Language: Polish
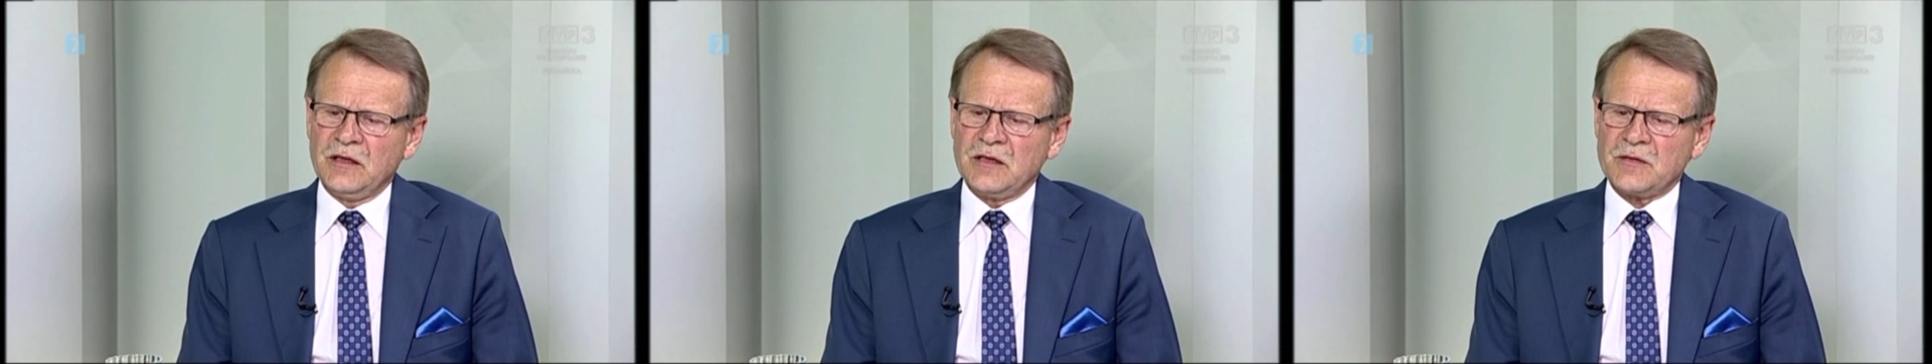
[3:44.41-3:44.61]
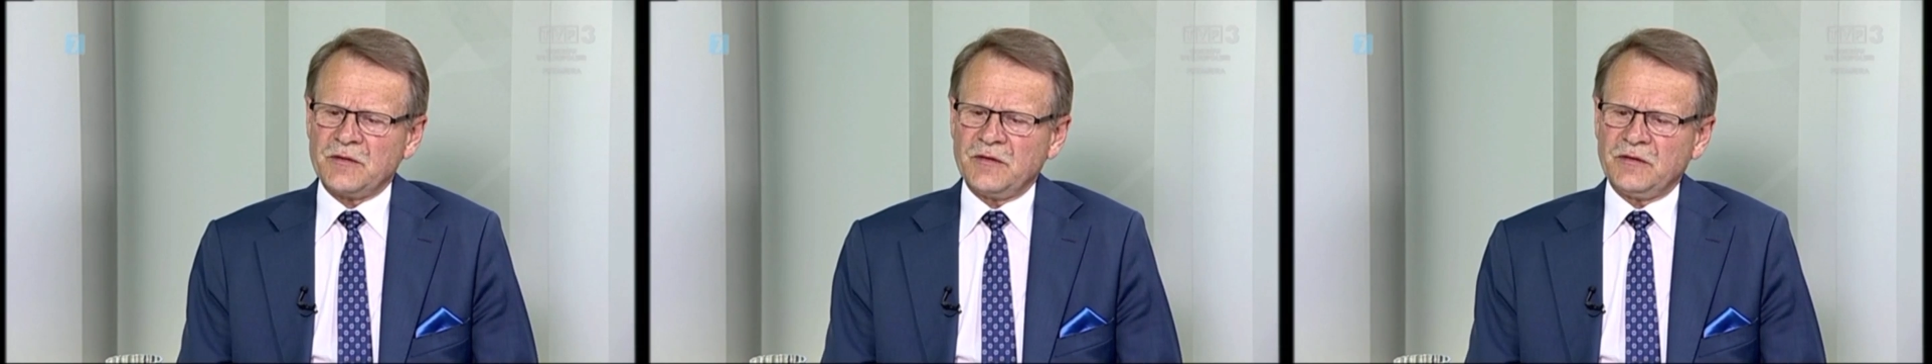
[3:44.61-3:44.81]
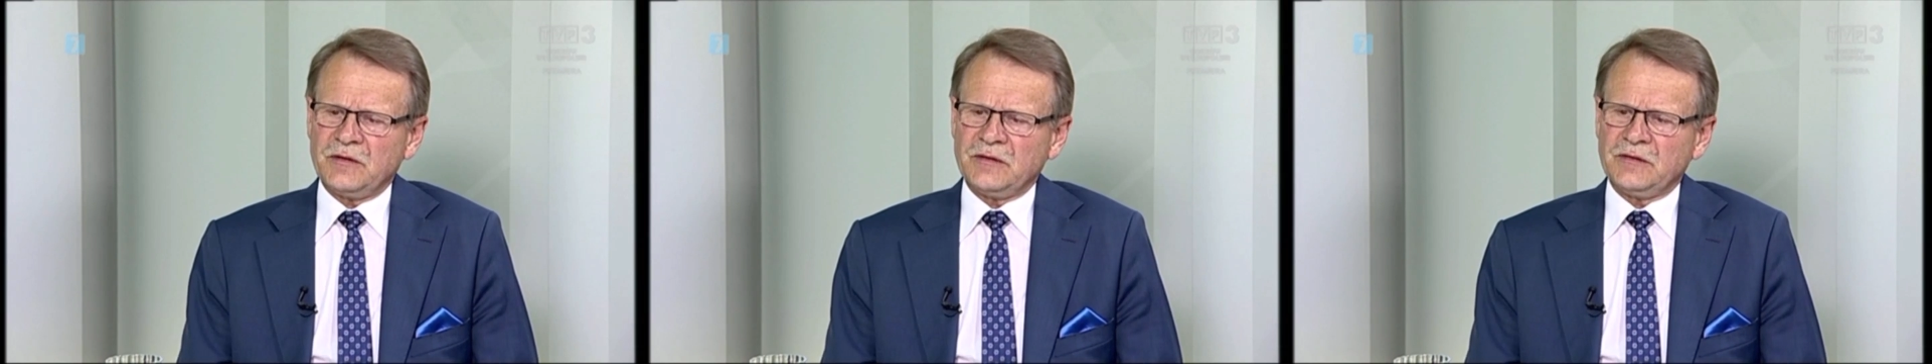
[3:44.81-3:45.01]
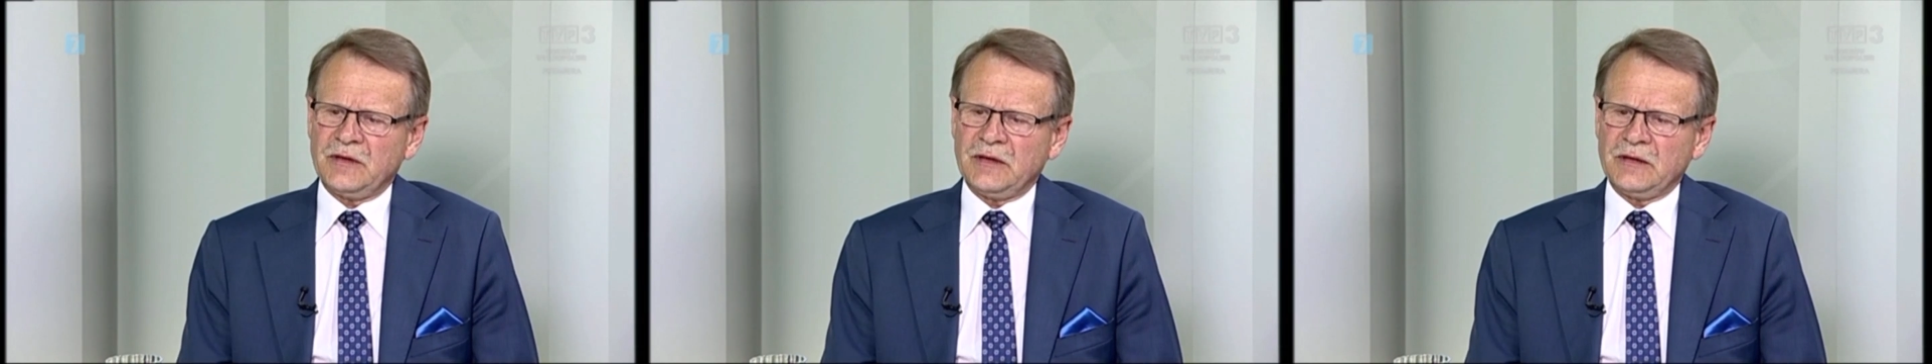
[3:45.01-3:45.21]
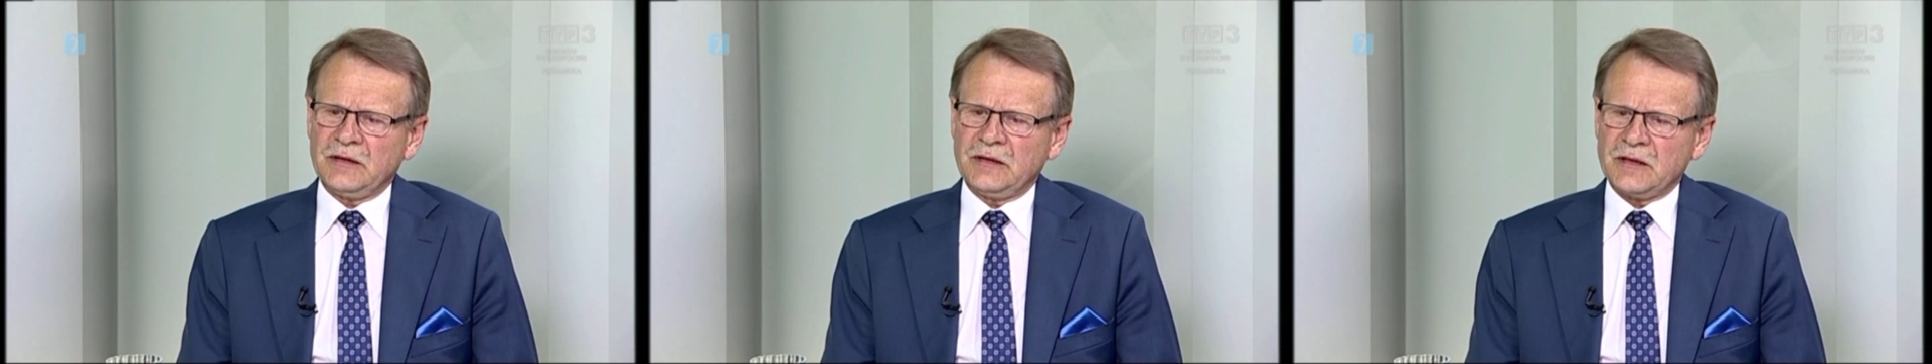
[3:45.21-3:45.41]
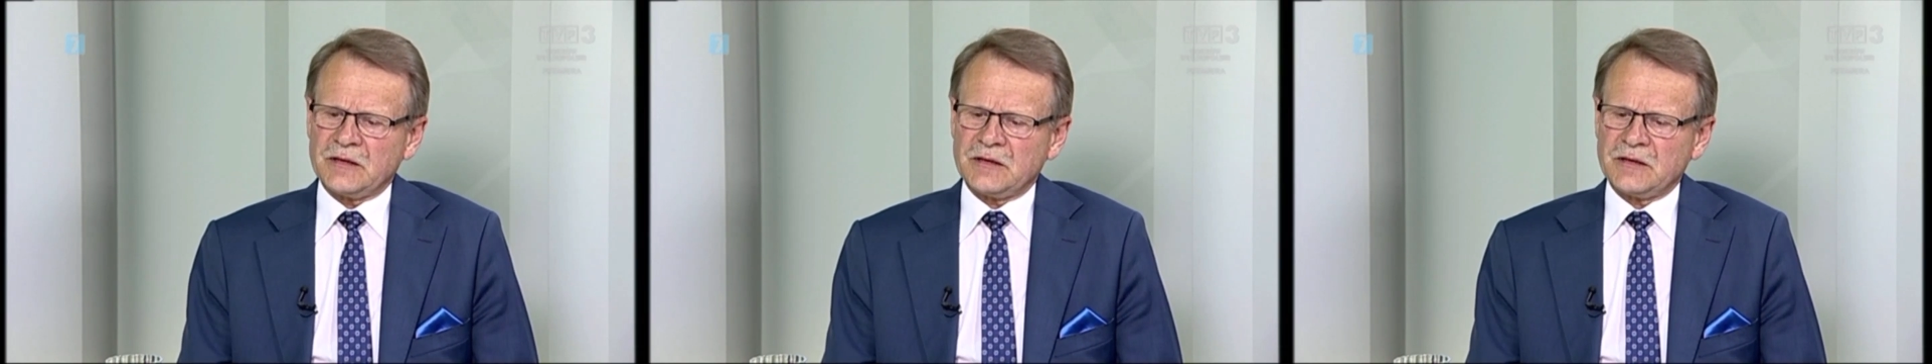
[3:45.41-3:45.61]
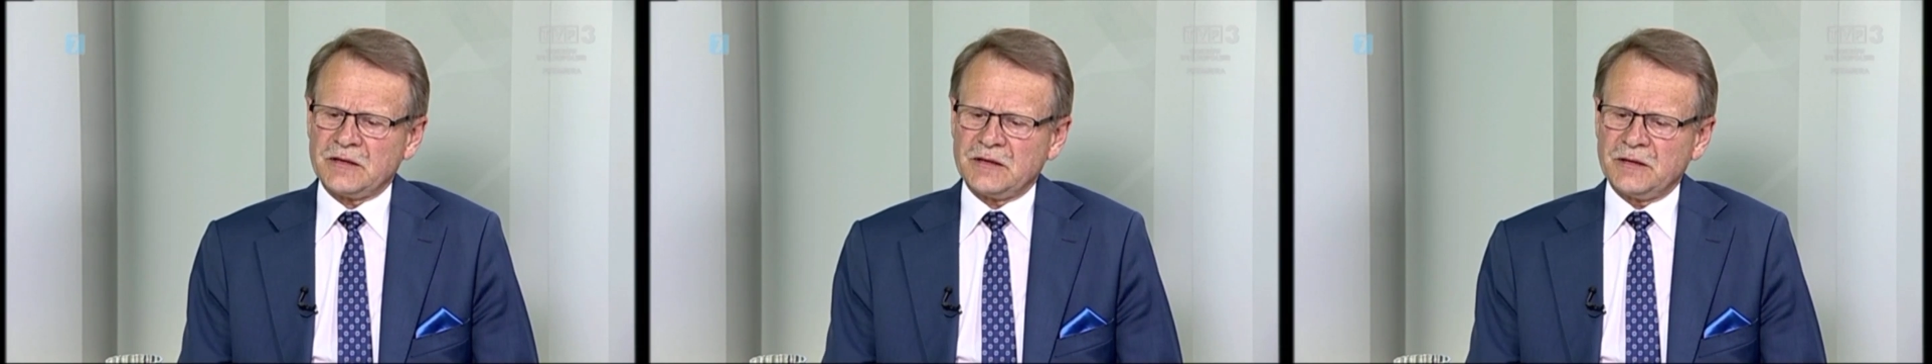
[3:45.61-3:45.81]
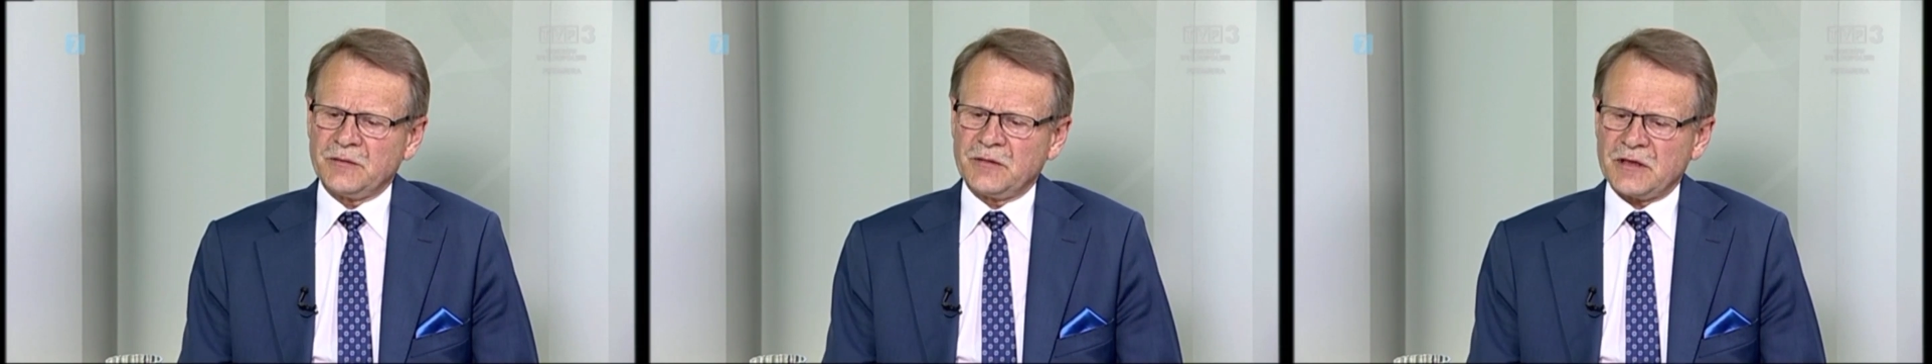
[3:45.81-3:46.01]
spowodowany też
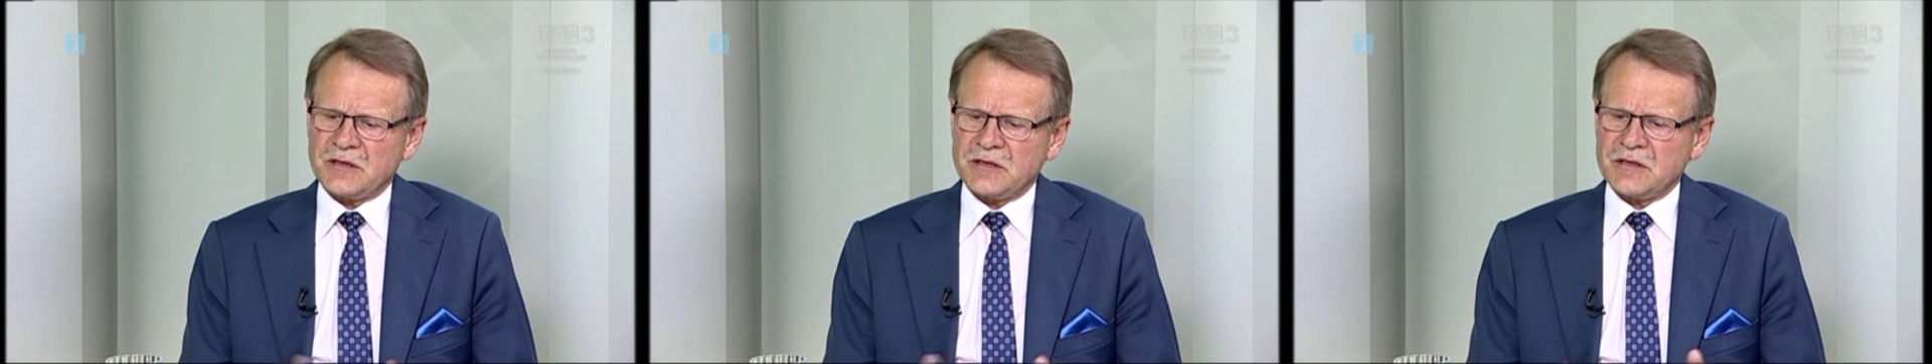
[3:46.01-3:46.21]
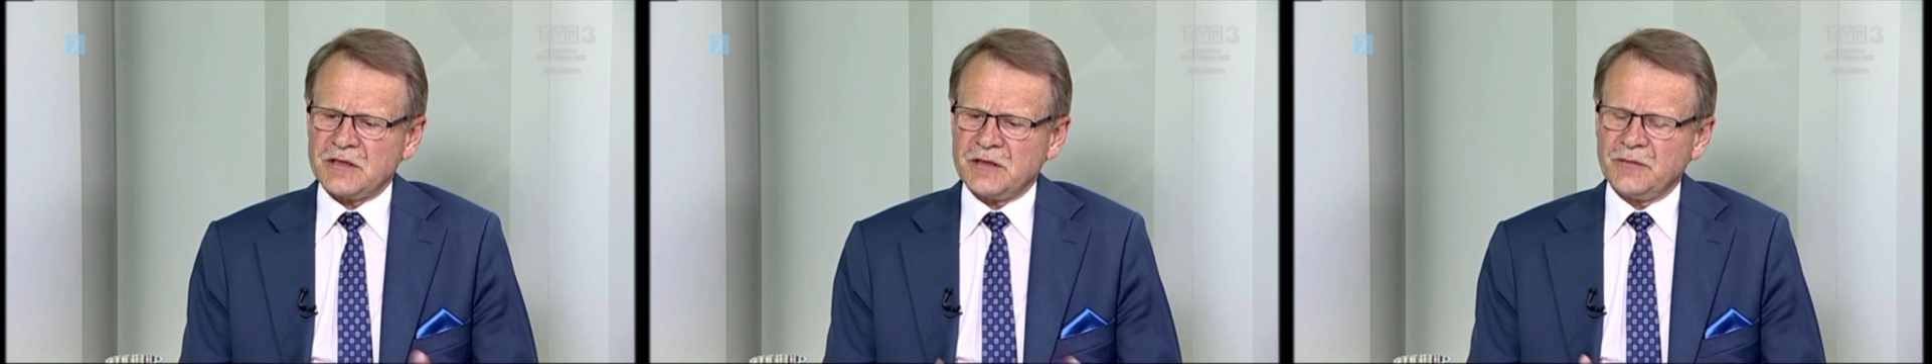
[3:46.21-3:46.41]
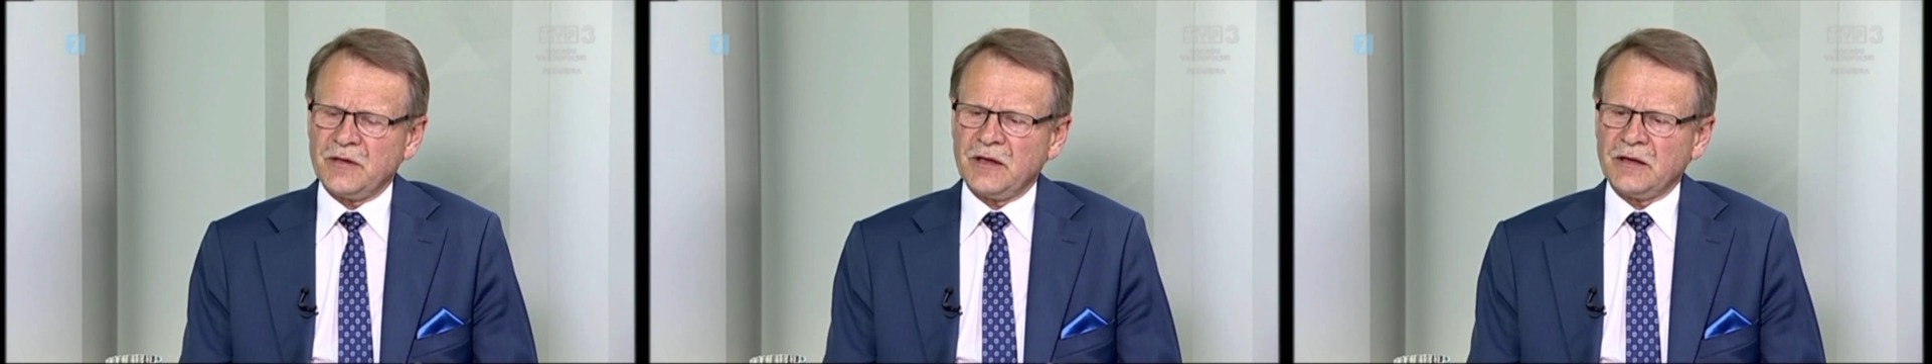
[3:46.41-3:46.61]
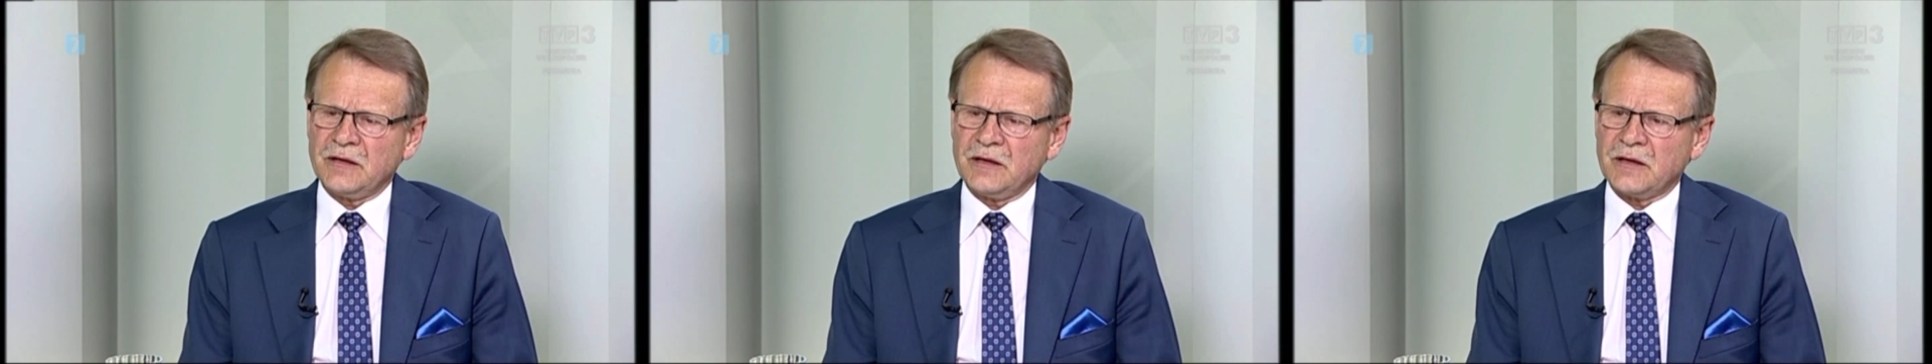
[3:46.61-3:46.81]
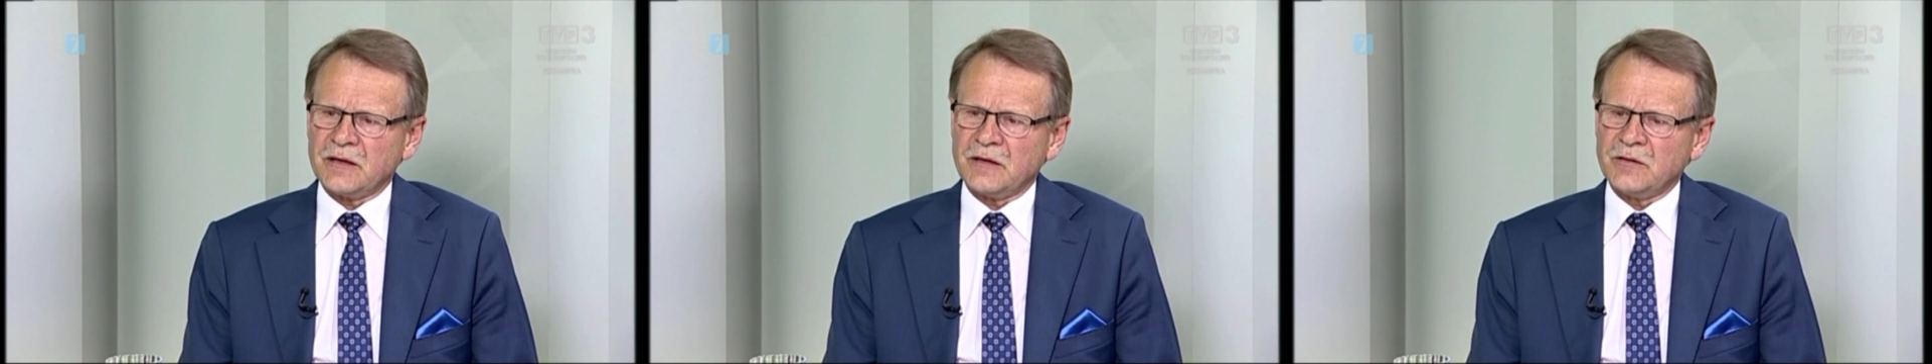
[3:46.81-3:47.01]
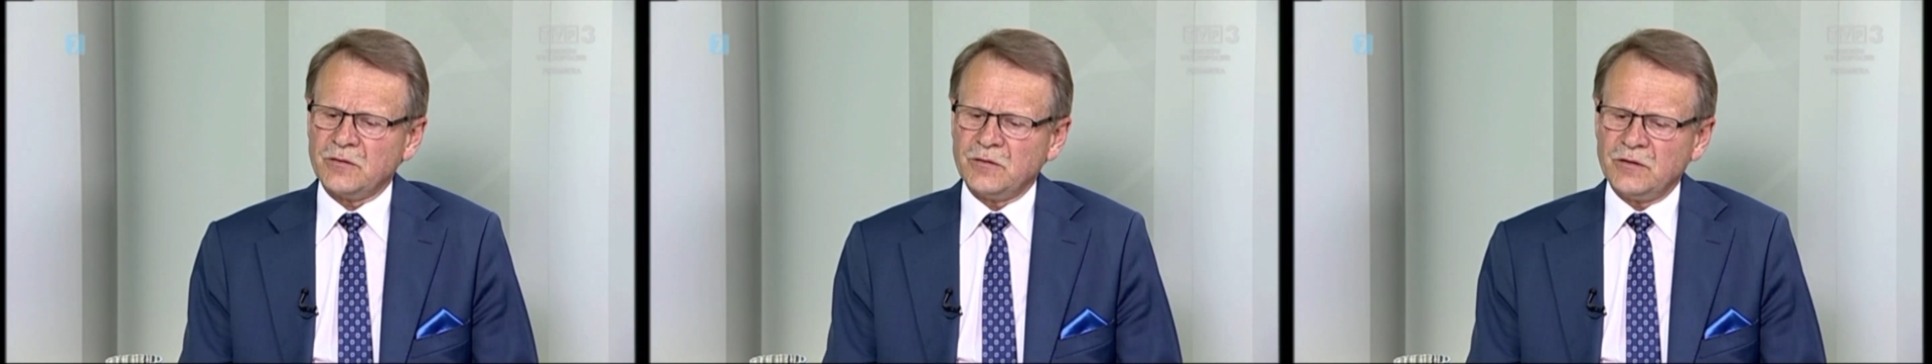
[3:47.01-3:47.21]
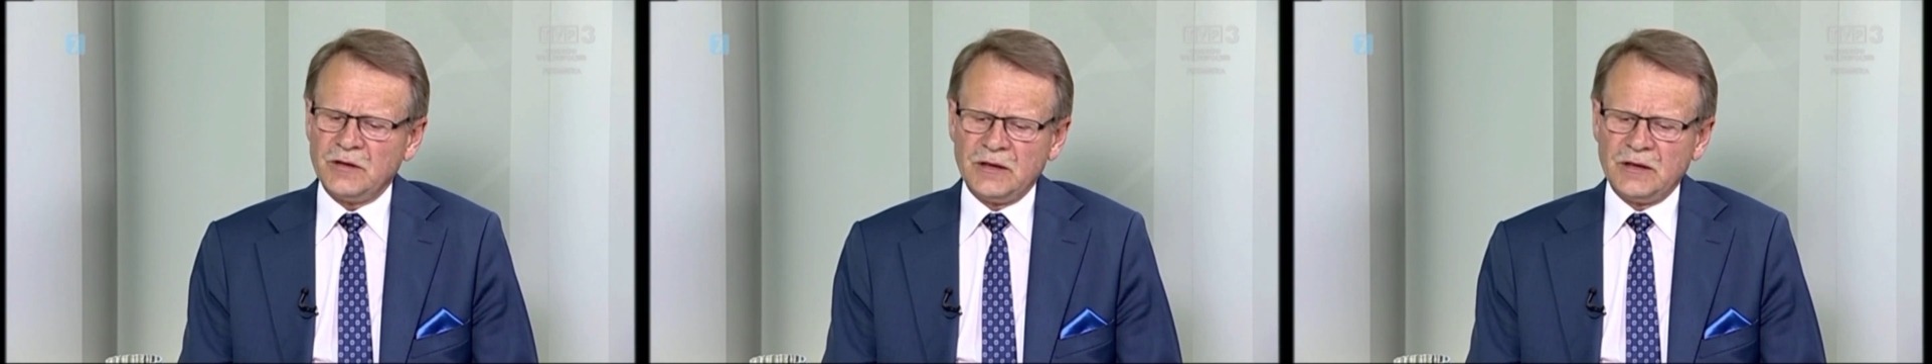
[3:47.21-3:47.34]
tym kryzysem na, na rynku